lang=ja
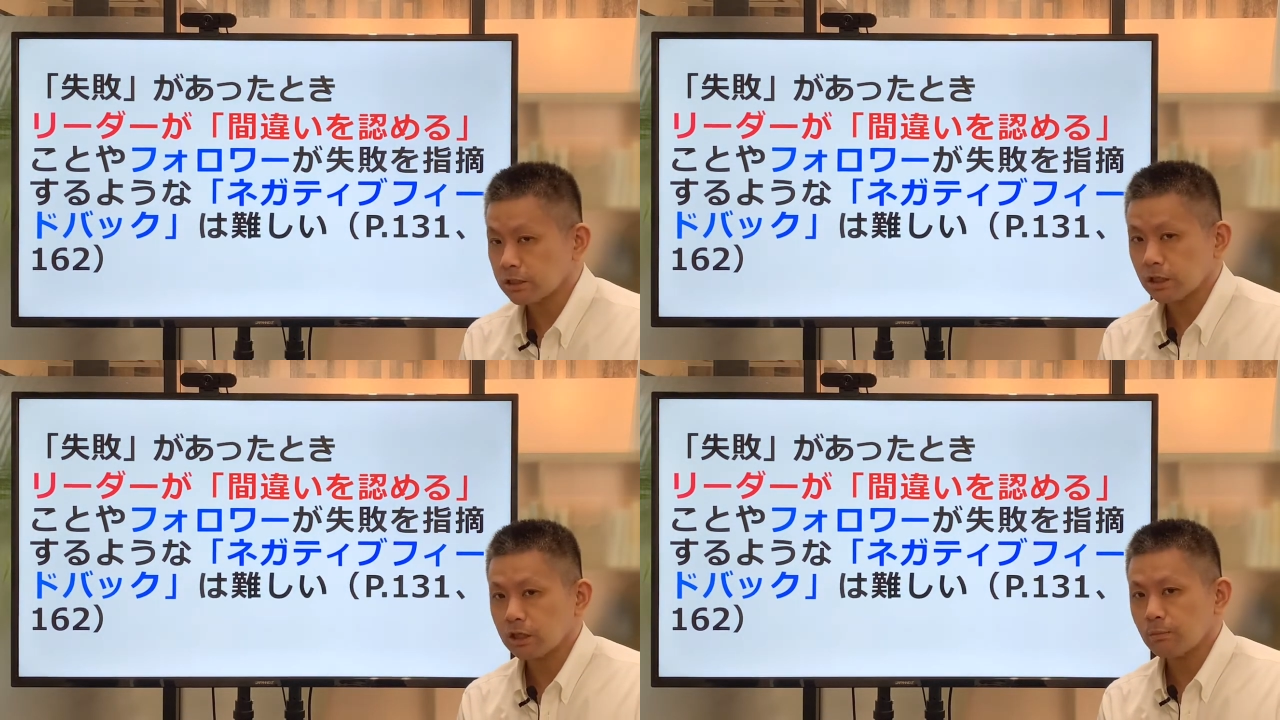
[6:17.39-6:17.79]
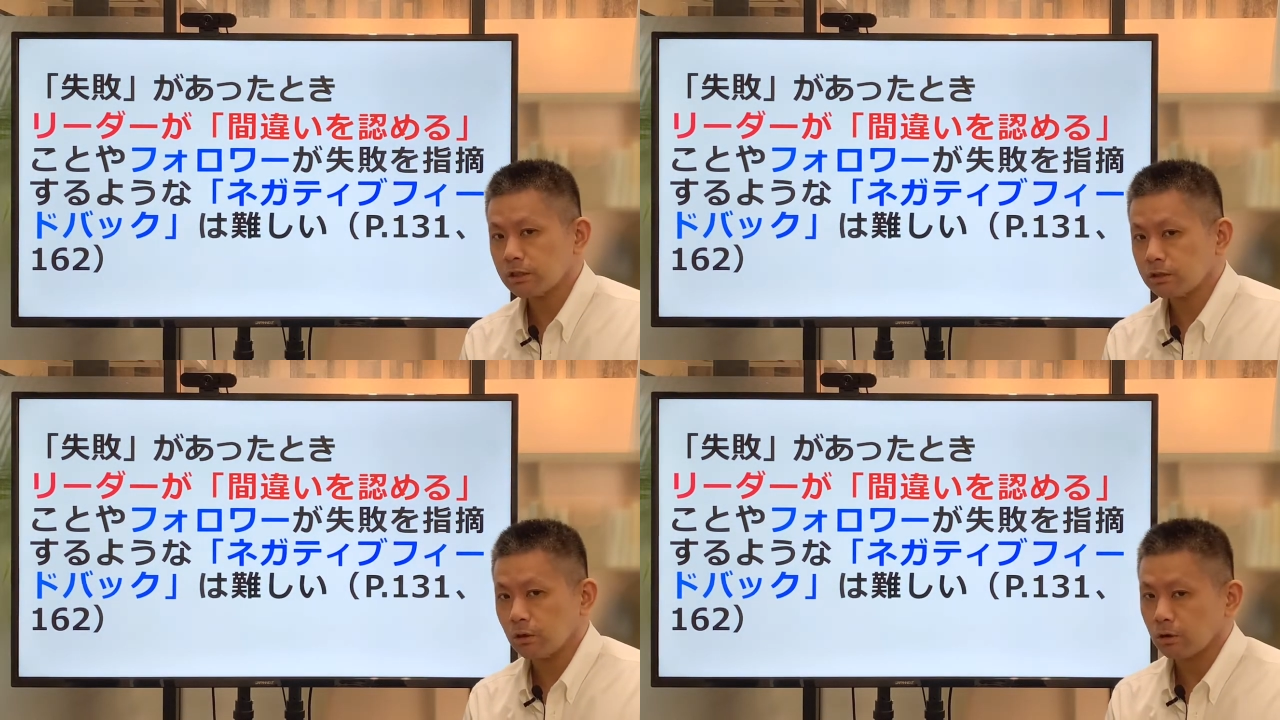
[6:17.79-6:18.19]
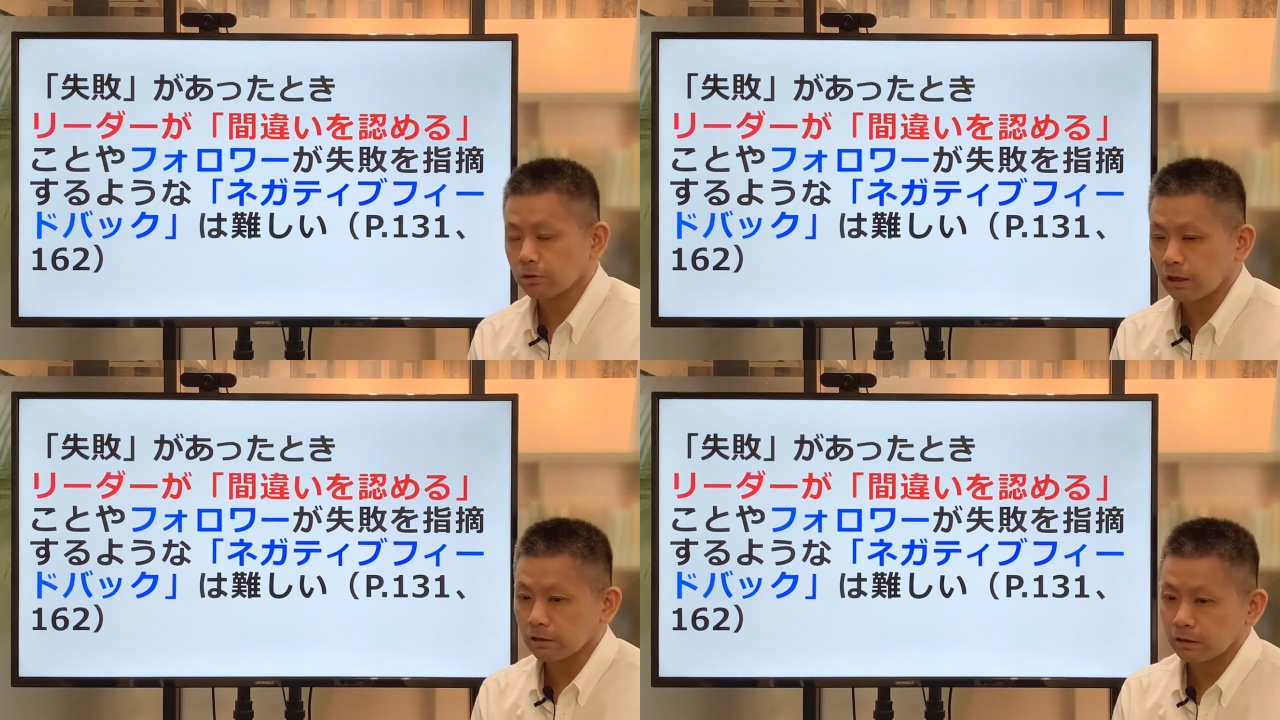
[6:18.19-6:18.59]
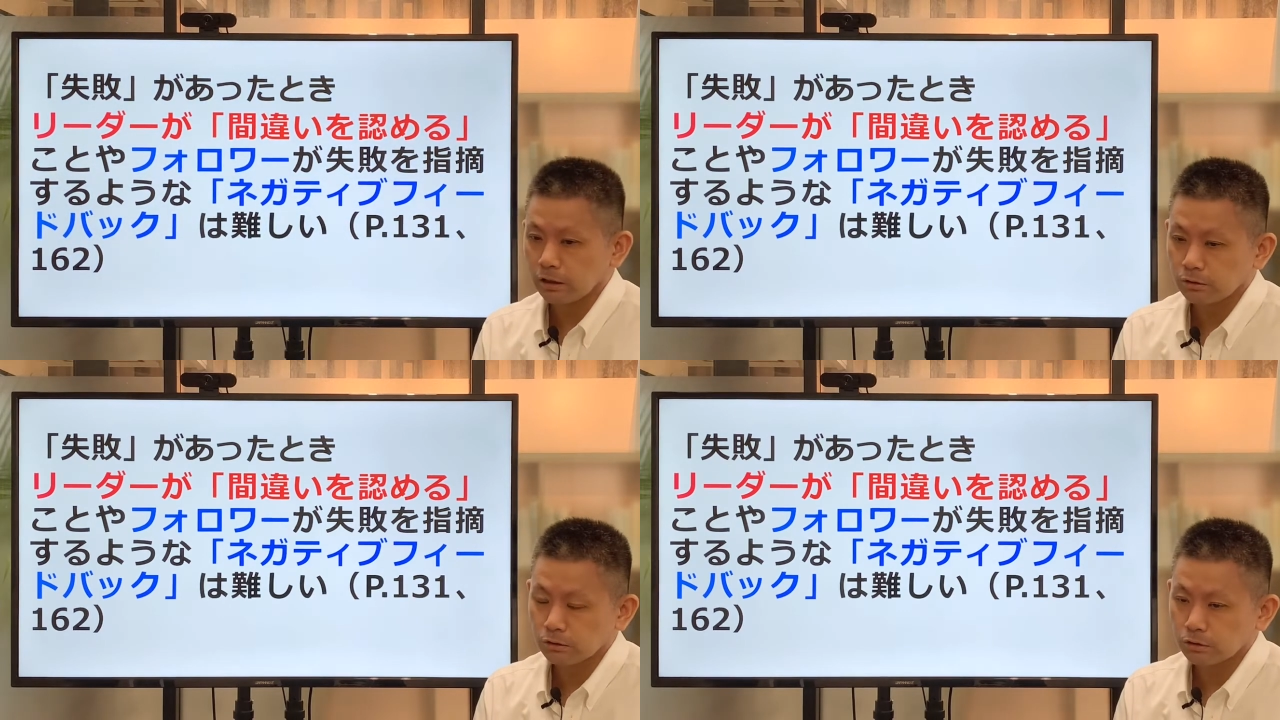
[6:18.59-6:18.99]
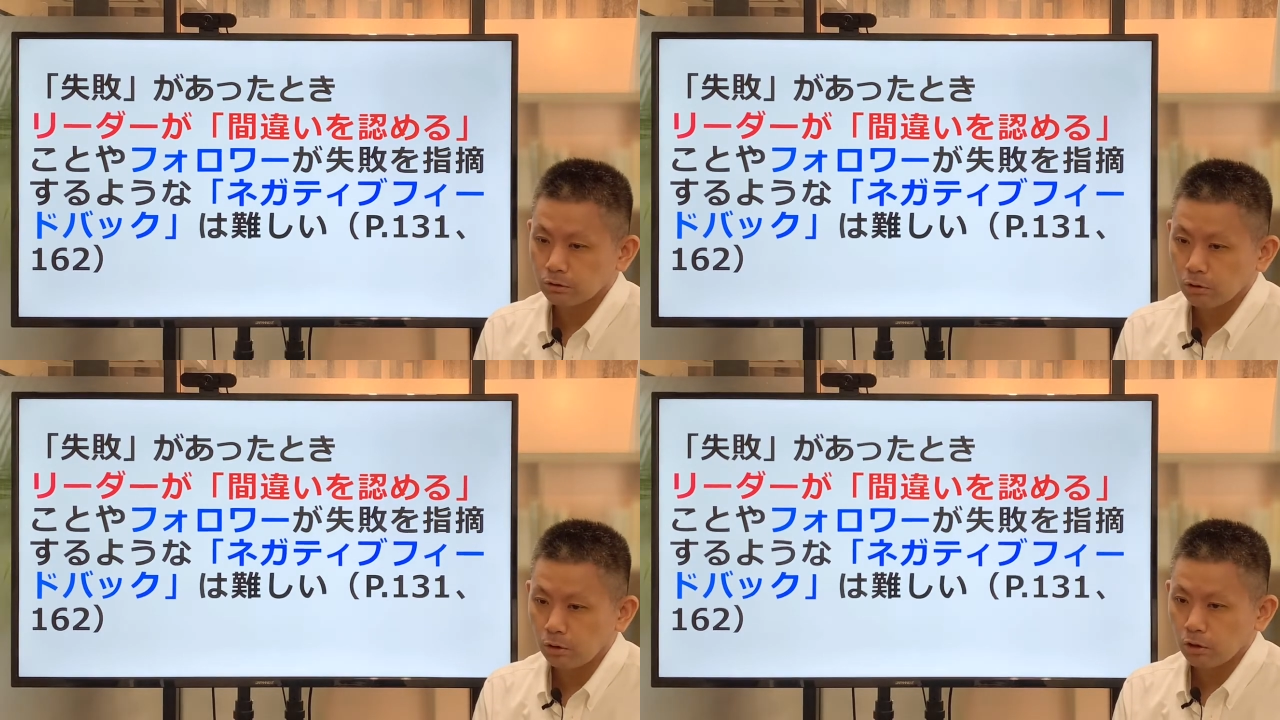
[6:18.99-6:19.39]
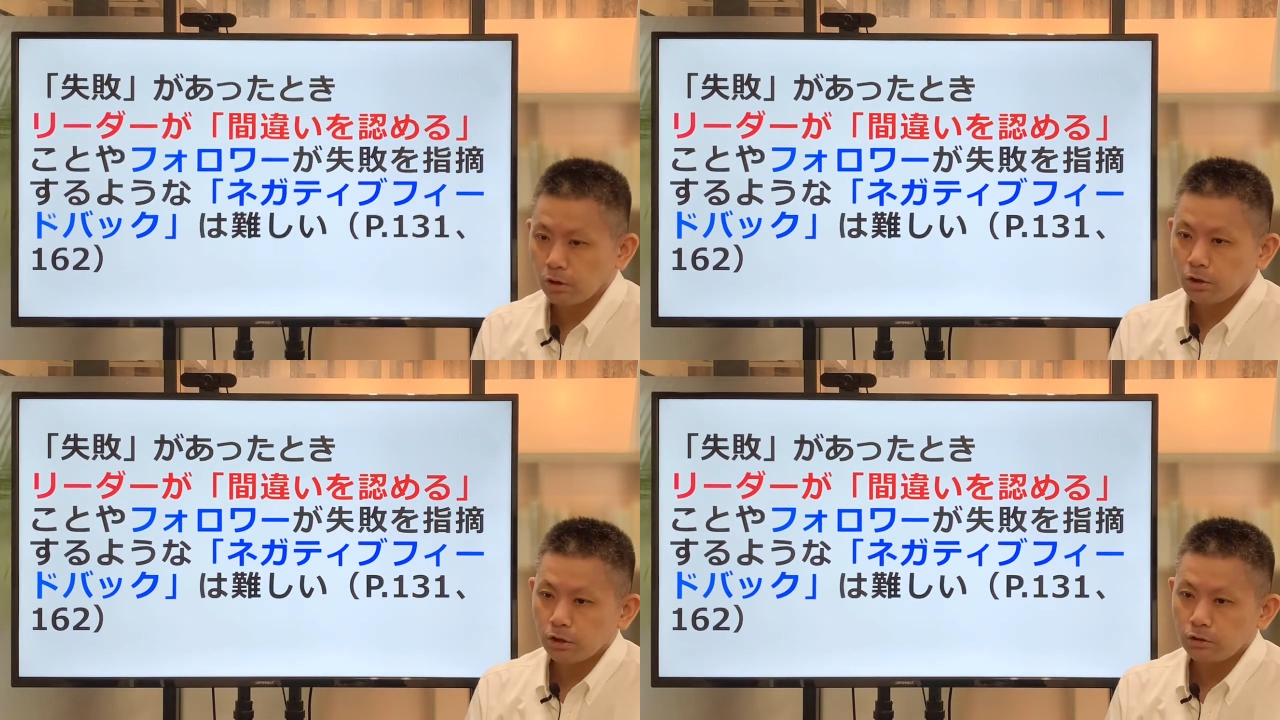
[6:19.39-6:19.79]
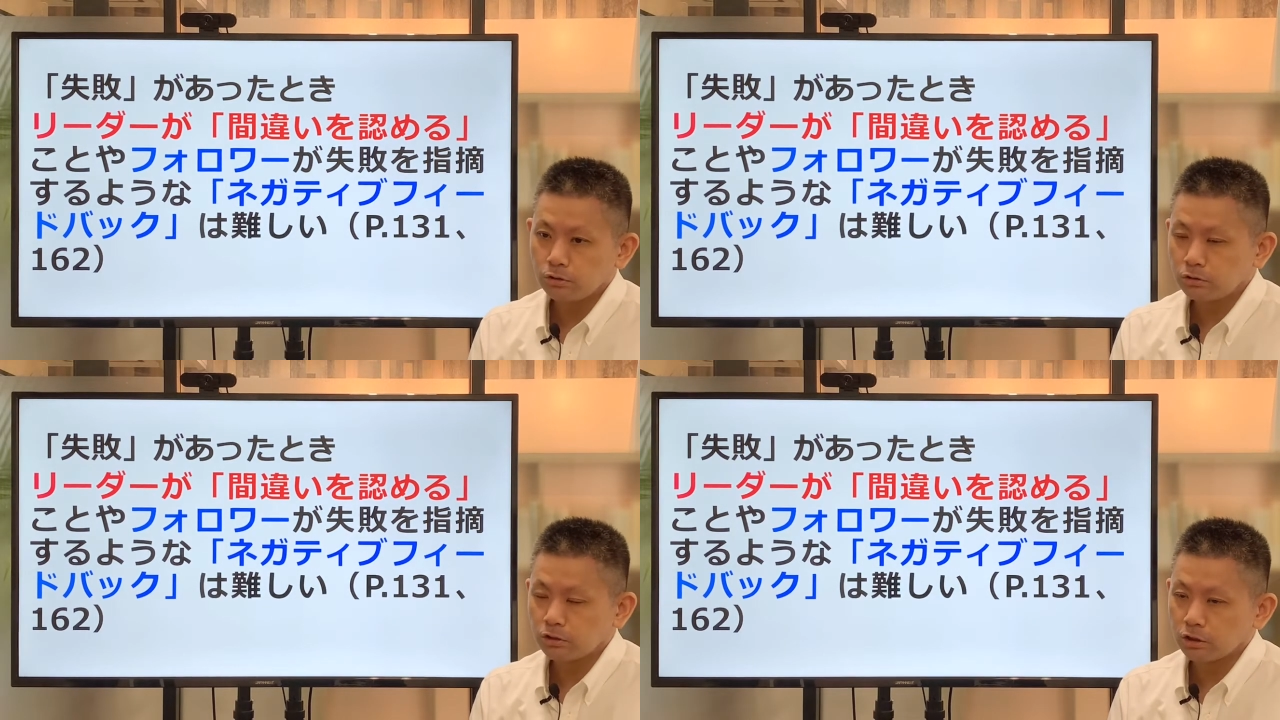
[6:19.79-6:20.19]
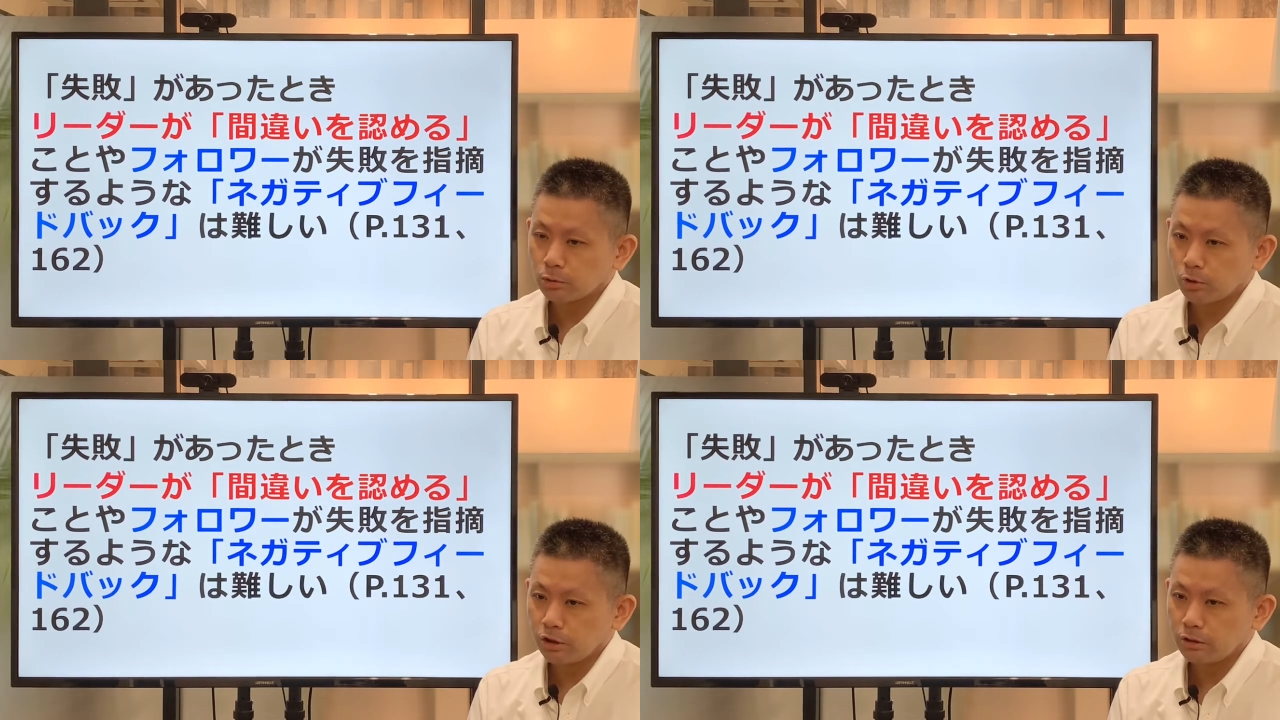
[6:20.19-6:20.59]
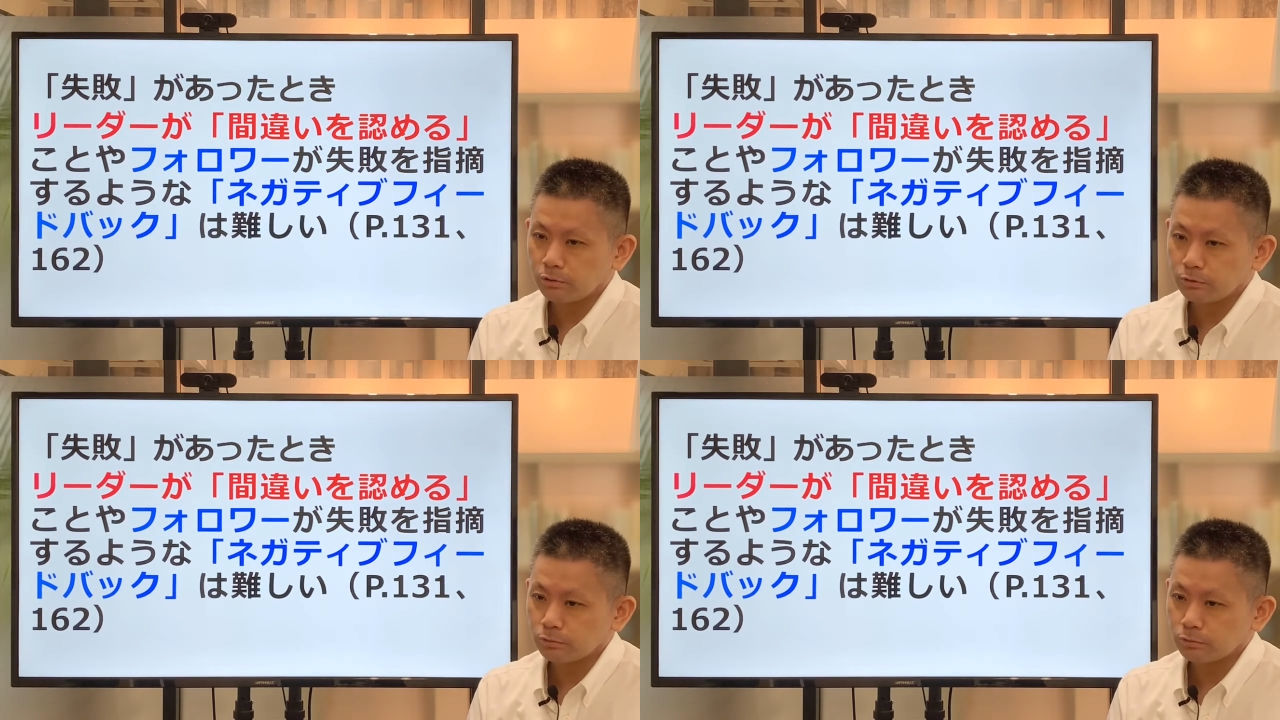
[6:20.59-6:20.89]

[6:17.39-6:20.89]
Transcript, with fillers: 間違ってますよとかっていうのを言うっていうのもいい